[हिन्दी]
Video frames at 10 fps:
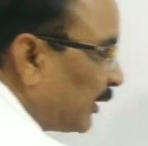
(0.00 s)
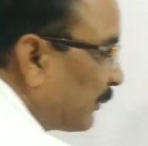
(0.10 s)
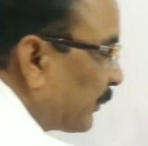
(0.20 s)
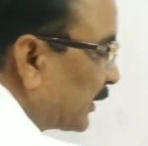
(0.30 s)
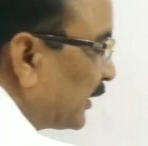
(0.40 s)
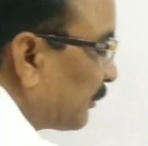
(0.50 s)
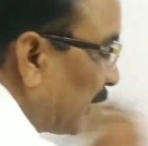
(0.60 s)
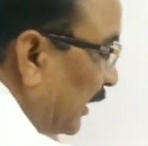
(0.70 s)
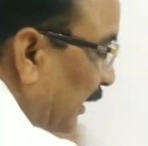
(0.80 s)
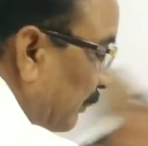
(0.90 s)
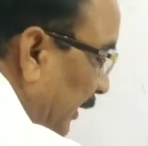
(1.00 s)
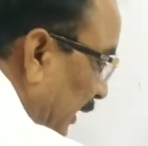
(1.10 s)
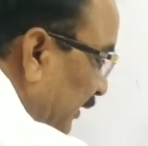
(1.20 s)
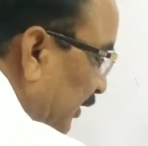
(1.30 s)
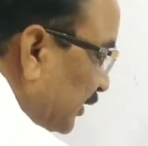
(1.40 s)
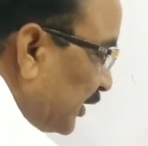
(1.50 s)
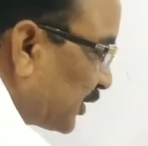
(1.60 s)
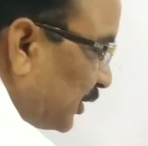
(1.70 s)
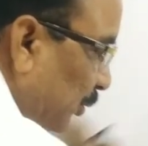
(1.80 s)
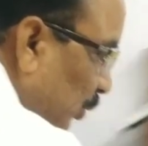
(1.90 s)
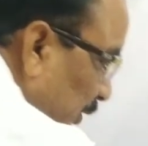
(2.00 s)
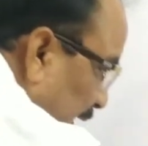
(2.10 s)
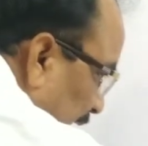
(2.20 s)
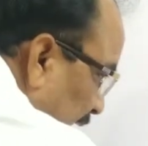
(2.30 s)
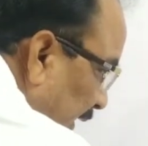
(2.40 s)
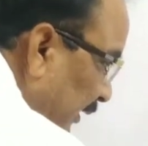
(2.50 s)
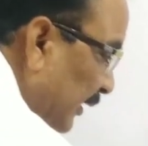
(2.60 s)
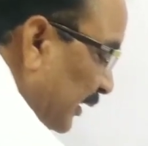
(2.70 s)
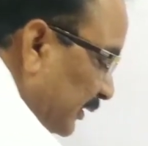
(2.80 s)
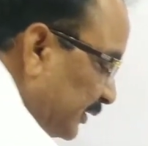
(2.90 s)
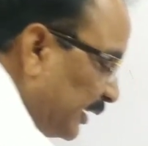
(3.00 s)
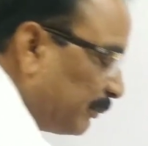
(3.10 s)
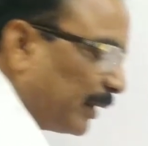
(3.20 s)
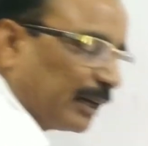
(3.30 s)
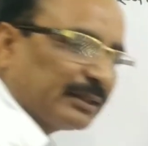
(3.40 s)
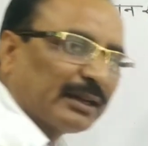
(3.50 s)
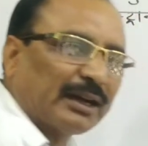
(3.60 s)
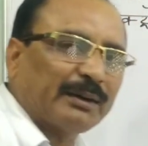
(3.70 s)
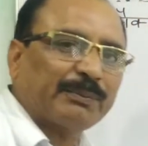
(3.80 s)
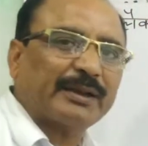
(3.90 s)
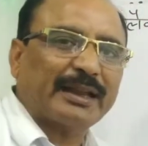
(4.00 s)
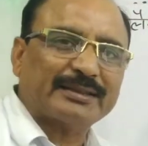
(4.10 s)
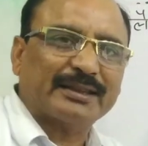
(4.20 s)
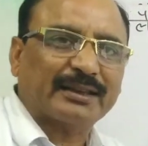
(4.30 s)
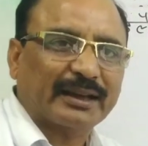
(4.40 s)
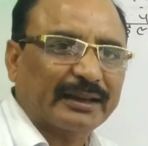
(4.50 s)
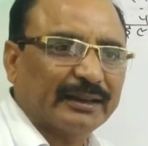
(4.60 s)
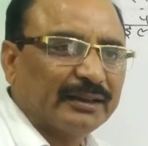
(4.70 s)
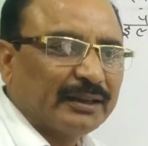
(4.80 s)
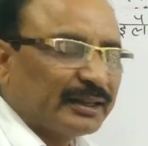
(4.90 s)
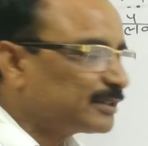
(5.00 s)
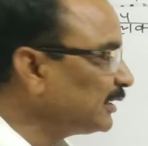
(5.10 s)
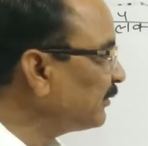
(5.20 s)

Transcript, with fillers: व पैरा निर्देशी होते हैं ये बात आप कैसे करेंगे इसलिए